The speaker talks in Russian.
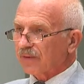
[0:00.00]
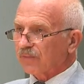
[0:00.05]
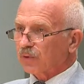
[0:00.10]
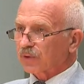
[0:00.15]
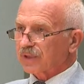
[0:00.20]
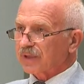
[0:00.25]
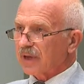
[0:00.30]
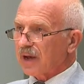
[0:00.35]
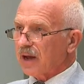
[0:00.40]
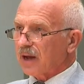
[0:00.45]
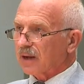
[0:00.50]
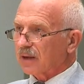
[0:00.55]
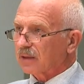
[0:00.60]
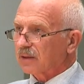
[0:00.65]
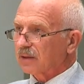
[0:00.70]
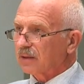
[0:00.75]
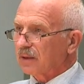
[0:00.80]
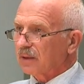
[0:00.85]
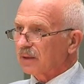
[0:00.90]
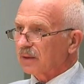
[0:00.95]
Вот я».
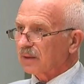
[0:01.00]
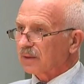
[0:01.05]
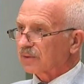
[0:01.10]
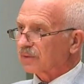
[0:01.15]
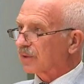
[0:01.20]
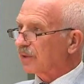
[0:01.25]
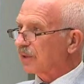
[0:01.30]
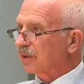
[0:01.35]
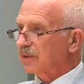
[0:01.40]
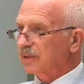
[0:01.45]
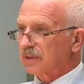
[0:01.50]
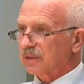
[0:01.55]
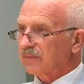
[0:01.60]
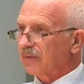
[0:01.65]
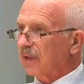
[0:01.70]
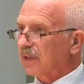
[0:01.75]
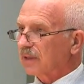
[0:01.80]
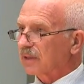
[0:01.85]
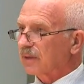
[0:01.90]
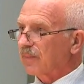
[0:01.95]
Он говорит, «Не
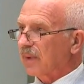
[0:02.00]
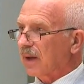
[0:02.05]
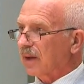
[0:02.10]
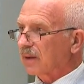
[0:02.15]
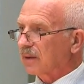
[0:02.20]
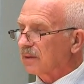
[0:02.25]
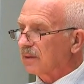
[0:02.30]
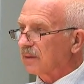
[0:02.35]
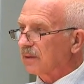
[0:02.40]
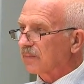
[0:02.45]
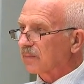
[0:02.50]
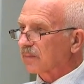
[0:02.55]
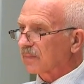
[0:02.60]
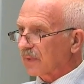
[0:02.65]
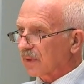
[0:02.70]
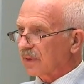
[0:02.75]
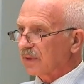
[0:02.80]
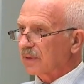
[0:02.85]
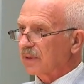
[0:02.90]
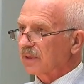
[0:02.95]
звал тебя.
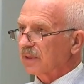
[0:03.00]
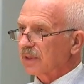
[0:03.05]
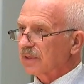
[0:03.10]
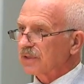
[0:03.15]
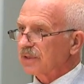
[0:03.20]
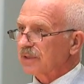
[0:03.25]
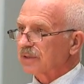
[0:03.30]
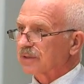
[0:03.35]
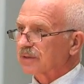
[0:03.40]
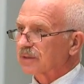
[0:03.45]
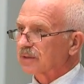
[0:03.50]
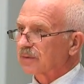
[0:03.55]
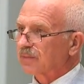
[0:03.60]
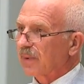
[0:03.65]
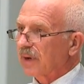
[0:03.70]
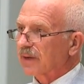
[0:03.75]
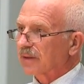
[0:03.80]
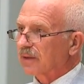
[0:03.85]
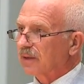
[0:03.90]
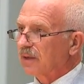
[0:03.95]
Иди ложись
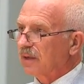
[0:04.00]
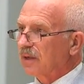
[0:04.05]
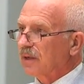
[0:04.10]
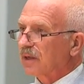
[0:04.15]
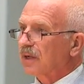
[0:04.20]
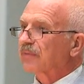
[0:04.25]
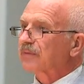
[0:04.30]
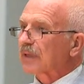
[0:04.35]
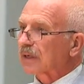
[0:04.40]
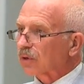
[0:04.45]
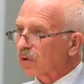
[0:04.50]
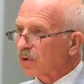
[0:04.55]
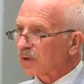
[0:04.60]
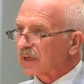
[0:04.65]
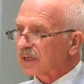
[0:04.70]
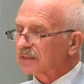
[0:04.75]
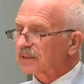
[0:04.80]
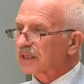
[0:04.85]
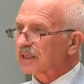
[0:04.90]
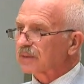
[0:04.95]
спать». И второй
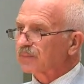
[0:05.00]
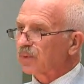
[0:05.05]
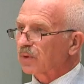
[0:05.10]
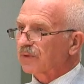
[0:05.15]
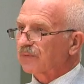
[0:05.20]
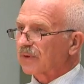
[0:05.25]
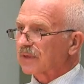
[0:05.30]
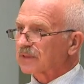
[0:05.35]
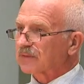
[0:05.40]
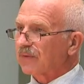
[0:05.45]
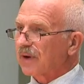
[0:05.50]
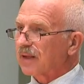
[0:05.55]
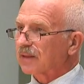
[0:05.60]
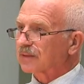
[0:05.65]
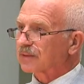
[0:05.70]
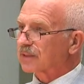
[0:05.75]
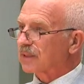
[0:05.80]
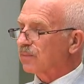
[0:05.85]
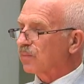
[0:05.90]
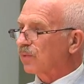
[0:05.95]
раз Господь возвал
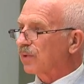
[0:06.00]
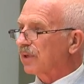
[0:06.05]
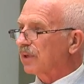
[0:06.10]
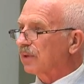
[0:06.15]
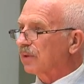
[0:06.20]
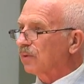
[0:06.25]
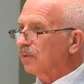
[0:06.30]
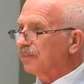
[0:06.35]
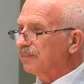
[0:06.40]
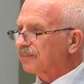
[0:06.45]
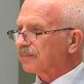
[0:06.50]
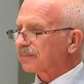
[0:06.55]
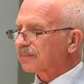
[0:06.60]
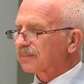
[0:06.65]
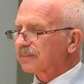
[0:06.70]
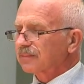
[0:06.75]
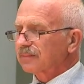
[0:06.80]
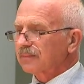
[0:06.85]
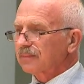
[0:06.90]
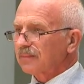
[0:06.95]
к Самуилу,
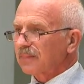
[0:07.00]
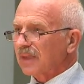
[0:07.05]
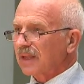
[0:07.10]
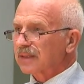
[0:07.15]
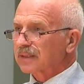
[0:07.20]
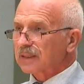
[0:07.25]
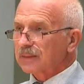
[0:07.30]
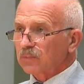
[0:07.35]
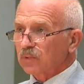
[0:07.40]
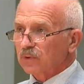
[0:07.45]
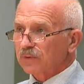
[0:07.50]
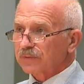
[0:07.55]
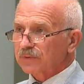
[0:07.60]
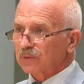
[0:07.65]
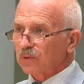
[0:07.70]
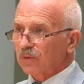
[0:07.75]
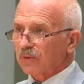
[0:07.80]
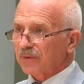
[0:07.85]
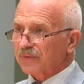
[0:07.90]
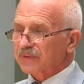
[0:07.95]
и Самуил
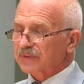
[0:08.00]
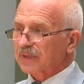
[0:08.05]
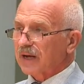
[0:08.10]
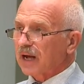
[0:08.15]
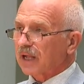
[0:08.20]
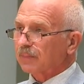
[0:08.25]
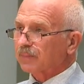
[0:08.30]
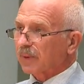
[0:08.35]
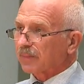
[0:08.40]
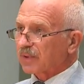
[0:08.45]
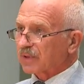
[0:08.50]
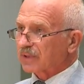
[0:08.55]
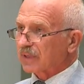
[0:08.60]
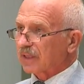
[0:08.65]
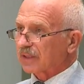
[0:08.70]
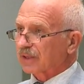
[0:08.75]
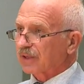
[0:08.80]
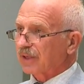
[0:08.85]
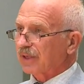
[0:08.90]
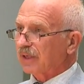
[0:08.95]
снова встал,
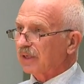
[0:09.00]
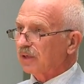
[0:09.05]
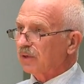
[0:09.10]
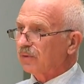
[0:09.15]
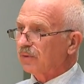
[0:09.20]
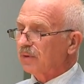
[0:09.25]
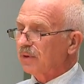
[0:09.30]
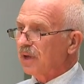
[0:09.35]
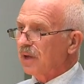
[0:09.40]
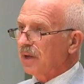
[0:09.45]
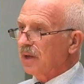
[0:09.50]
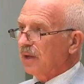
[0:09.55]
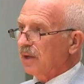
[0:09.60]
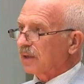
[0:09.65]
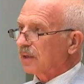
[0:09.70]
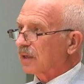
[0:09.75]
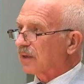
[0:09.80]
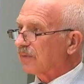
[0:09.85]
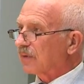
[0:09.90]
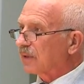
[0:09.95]
побежал к Илию
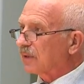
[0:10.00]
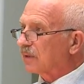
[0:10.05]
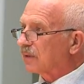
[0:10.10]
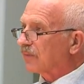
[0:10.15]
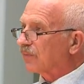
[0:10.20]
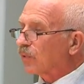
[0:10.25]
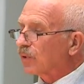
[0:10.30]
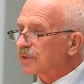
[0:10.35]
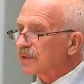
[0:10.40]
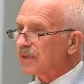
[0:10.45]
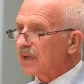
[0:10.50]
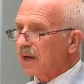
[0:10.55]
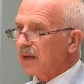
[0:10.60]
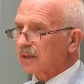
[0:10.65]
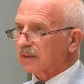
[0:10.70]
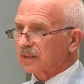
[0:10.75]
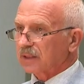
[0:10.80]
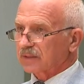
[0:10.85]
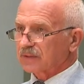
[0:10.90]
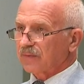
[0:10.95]
и говорит, «Вот
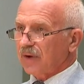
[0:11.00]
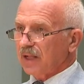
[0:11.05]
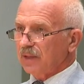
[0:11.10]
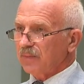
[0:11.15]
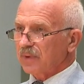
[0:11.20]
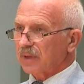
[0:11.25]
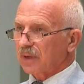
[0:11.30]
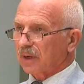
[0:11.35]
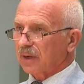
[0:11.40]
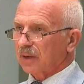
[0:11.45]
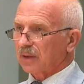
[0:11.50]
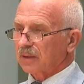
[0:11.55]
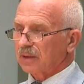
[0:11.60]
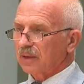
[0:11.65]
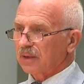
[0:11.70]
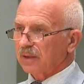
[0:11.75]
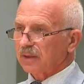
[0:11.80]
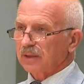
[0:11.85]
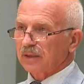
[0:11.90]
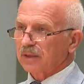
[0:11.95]
я, ты звал меня?»
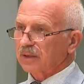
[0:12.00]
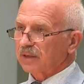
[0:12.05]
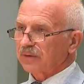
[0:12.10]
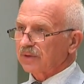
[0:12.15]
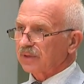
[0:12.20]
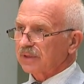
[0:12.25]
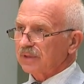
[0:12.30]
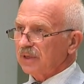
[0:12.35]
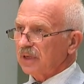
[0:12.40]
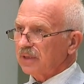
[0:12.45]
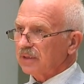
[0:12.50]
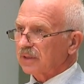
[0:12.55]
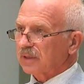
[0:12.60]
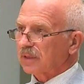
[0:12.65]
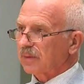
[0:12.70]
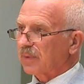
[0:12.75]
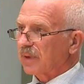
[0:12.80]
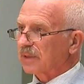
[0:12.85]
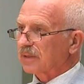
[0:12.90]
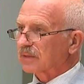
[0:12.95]
Или говорит, нет, я
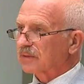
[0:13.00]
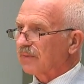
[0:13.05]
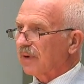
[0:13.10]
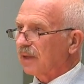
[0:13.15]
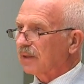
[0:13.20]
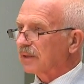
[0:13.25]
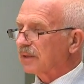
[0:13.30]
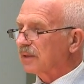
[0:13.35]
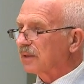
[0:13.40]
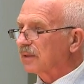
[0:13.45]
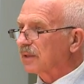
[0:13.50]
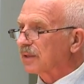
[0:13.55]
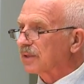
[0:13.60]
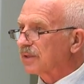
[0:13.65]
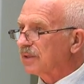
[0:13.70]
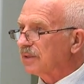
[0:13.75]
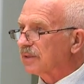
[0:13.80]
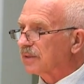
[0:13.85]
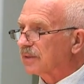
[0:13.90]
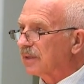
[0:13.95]
тебя не звал, иди
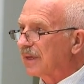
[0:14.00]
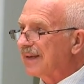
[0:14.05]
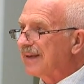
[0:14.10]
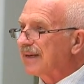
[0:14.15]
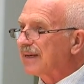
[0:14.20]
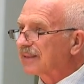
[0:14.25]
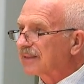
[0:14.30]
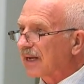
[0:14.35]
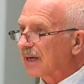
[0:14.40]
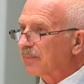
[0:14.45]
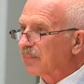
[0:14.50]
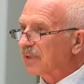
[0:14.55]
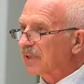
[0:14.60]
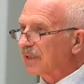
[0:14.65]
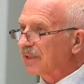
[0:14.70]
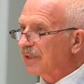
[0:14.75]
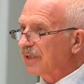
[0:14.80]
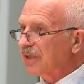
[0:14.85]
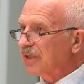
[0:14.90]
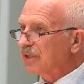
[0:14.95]
ложись. И так
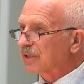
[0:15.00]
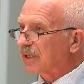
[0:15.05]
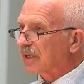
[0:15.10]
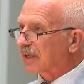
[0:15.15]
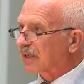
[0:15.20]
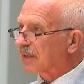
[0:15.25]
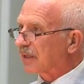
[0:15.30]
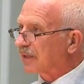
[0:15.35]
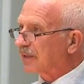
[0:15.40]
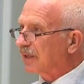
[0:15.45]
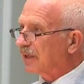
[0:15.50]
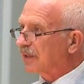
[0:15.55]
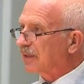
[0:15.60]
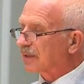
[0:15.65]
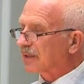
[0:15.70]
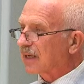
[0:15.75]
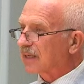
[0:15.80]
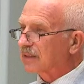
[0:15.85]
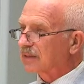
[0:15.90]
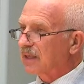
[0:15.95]
было трижды, и когда третий
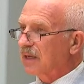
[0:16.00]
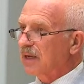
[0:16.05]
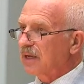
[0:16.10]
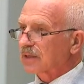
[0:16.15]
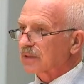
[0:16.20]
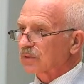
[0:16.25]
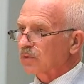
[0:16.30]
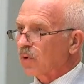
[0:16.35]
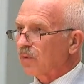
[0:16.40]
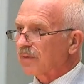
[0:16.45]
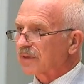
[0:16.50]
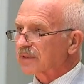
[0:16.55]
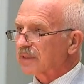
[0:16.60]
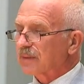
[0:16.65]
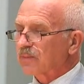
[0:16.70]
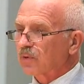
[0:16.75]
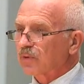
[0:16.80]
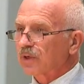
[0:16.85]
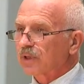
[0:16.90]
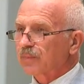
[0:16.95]
раз снова
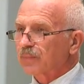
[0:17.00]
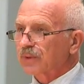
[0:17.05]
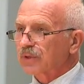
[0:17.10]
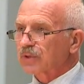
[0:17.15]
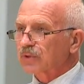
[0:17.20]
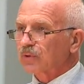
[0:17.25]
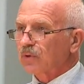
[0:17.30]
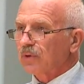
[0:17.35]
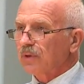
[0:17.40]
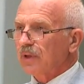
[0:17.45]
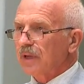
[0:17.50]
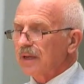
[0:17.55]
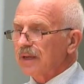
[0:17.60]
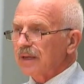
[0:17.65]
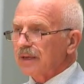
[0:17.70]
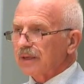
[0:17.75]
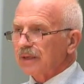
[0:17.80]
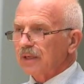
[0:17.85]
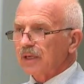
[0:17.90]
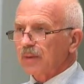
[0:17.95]
Самуил пришел,
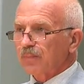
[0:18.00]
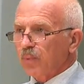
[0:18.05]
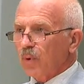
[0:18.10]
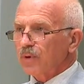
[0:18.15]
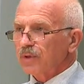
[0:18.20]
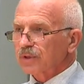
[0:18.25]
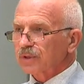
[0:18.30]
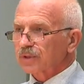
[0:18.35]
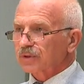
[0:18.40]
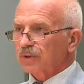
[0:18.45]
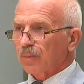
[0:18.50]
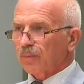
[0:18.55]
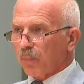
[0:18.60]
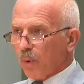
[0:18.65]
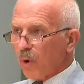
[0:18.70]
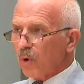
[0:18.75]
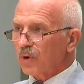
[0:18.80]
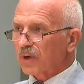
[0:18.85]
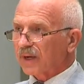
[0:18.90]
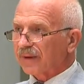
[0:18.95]
или понял, что
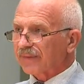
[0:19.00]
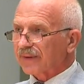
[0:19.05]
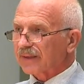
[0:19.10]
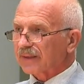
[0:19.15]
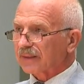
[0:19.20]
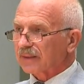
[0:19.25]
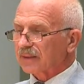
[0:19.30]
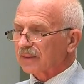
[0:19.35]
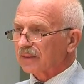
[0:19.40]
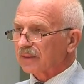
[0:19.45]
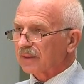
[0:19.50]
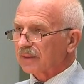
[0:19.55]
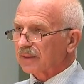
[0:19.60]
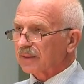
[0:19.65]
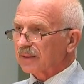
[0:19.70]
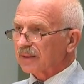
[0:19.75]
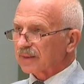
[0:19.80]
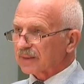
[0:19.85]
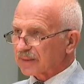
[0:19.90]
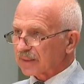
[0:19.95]
Бог говорит
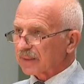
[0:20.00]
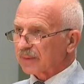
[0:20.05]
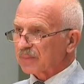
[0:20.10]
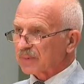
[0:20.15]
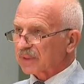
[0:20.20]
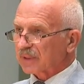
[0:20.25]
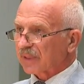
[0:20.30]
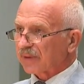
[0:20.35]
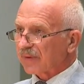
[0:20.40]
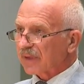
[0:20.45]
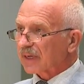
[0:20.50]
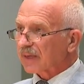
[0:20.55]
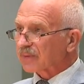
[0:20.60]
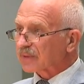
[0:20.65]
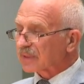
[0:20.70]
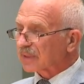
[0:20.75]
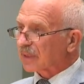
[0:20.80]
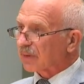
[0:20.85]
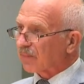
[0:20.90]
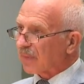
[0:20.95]
с этим человеком,
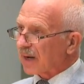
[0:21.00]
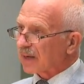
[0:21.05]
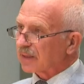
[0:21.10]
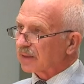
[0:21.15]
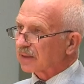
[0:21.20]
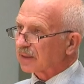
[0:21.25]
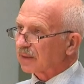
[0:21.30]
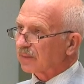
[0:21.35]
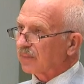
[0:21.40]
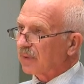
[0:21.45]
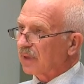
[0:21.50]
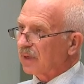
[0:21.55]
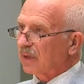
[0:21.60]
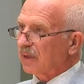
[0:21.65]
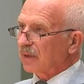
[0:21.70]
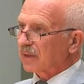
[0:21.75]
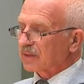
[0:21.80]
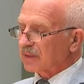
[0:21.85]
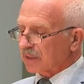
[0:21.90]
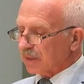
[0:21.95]
с этим маленьким,
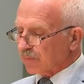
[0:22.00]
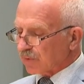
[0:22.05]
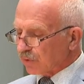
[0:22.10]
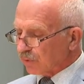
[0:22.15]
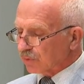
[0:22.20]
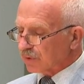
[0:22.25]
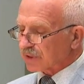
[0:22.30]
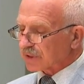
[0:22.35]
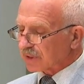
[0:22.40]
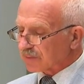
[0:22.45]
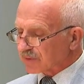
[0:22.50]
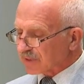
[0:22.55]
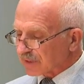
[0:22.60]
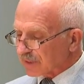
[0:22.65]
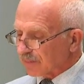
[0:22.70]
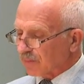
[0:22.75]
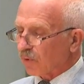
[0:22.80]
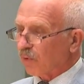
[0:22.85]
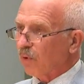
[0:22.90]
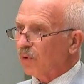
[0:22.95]
с этим юношем, с
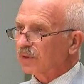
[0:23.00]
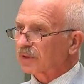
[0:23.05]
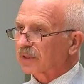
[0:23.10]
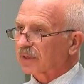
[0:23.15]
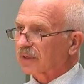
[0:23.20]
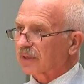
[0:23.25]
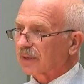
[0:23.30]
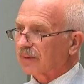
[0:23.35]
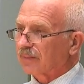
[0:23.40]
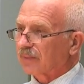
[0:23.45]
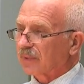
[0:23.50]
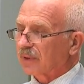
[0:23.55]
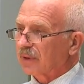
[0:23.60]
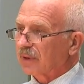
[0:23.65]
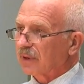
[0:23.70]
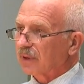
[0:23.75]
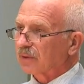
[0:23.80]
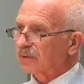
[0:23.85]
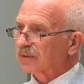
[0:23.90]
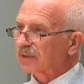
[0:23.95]
этим отроком.
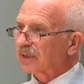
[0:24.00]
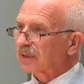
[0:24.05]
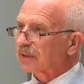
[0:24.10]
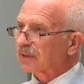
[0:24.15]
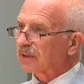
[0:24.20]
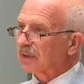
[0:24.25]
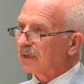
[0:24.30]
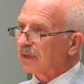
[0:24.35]
Он говорит,